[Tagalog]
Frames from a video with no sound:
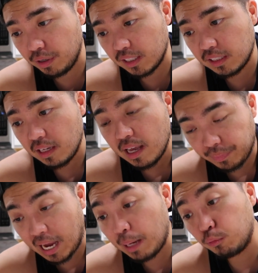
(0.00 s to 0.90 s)
US
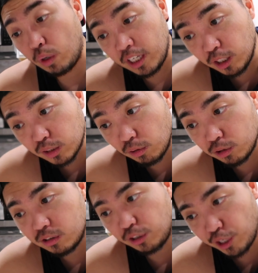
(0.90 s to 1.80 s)
I'm 20 years old,